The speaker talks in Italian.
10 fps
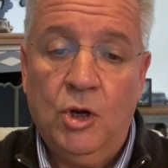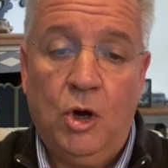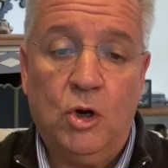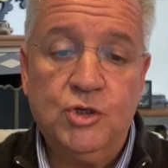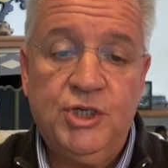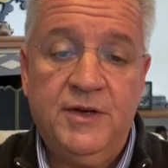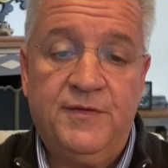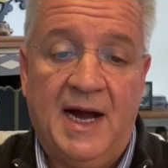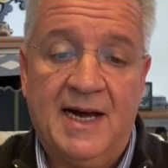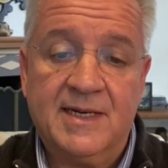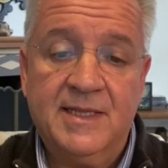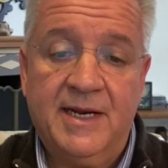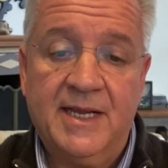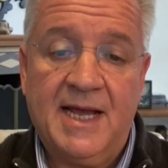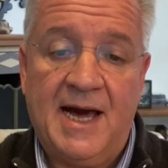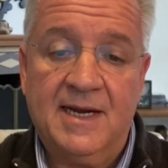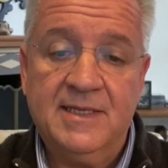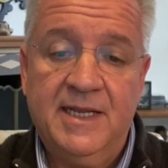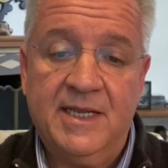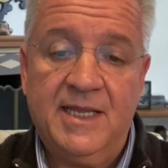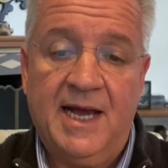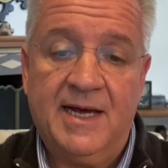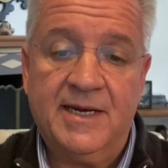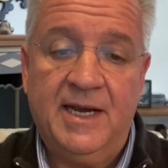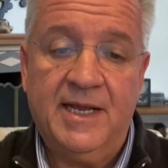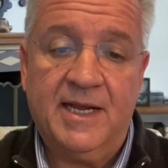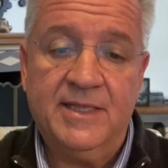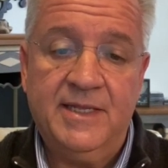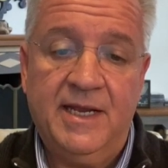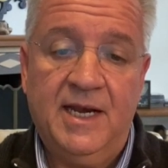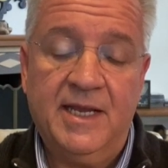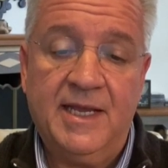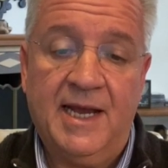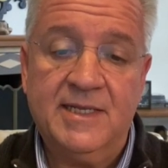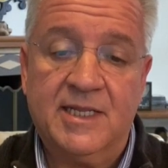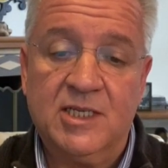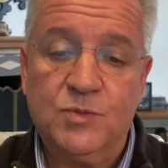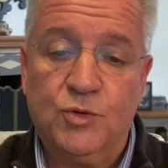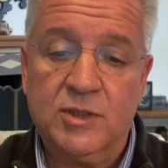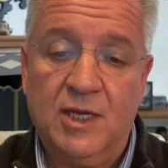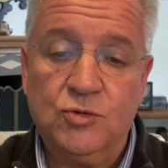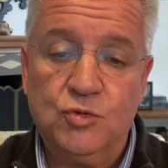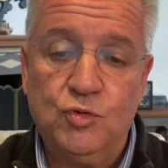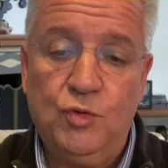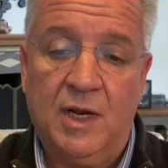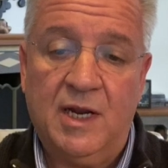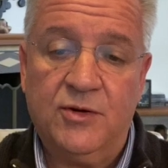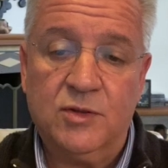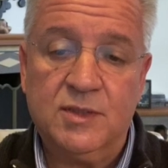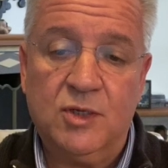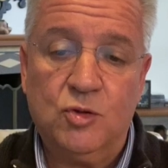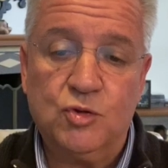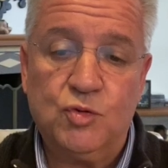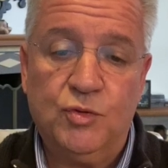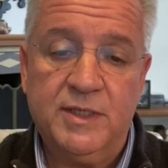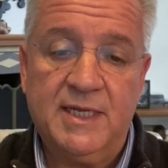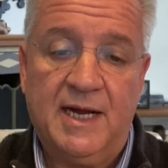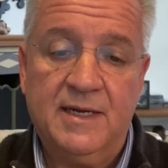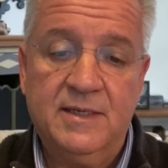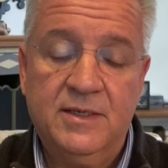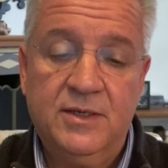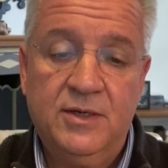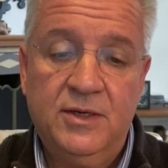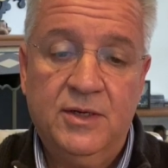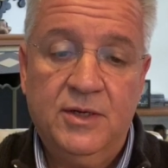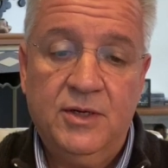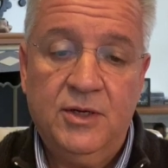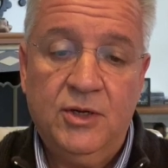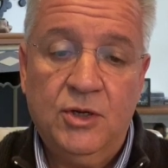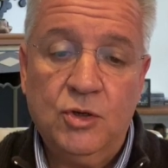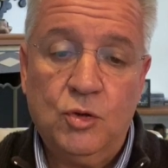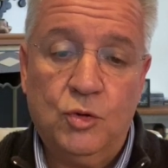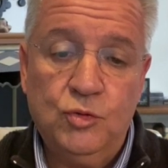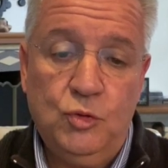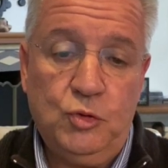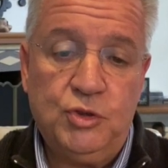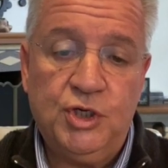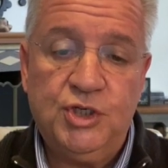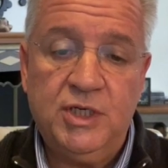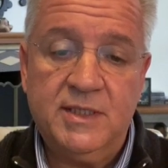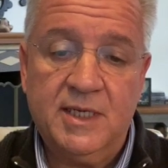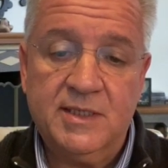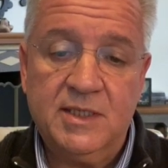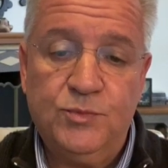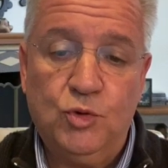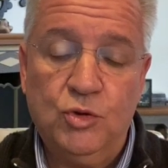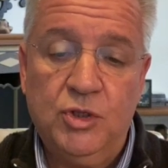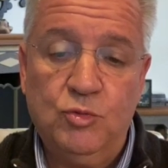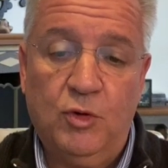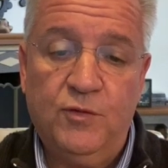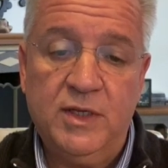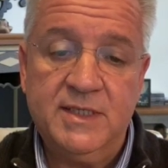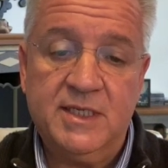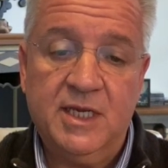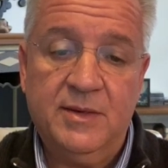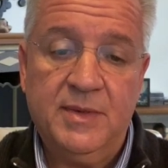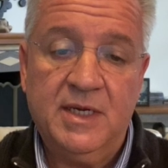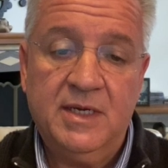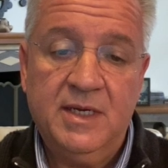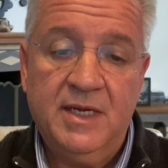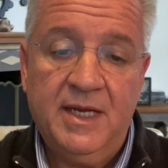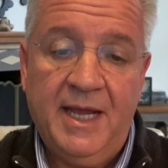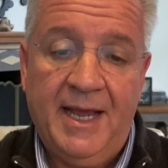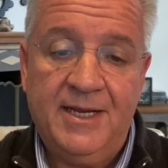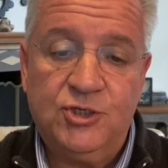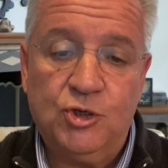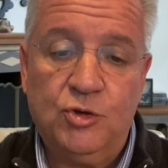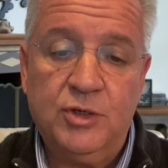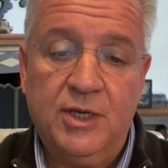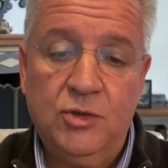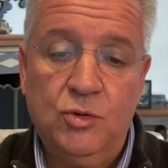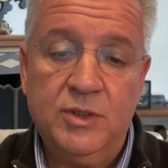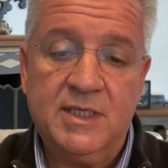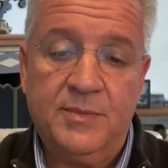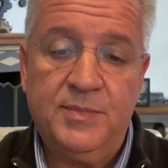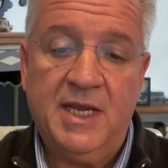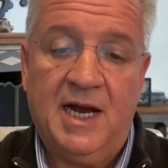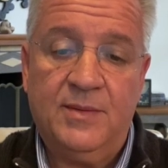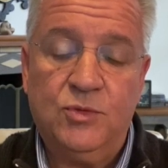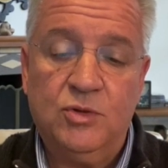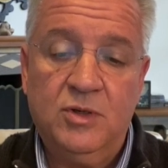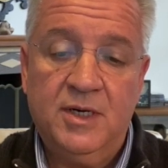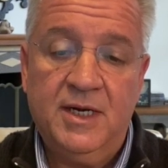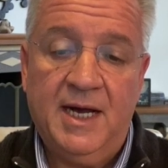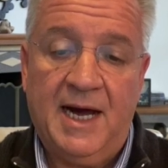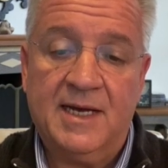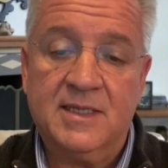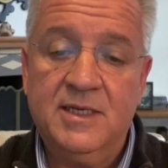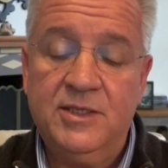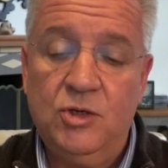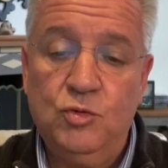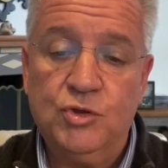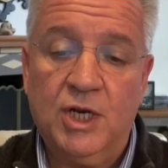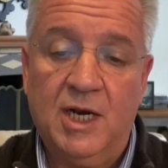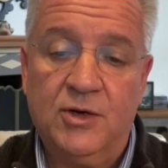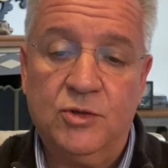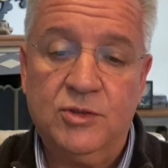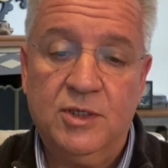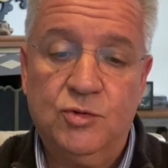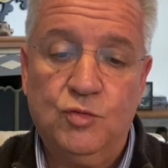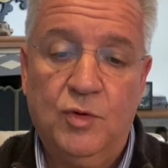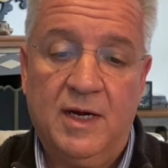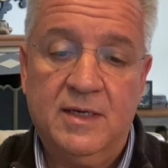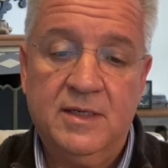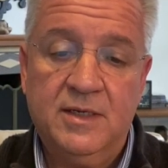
Oggi fa ardere calde e chiare le candele che hai trasportato tu alla nostra oscurità. Conducici, se si può, di nuovo insieme. È ciò che noi sappiamo. Arde di luce la notte tua.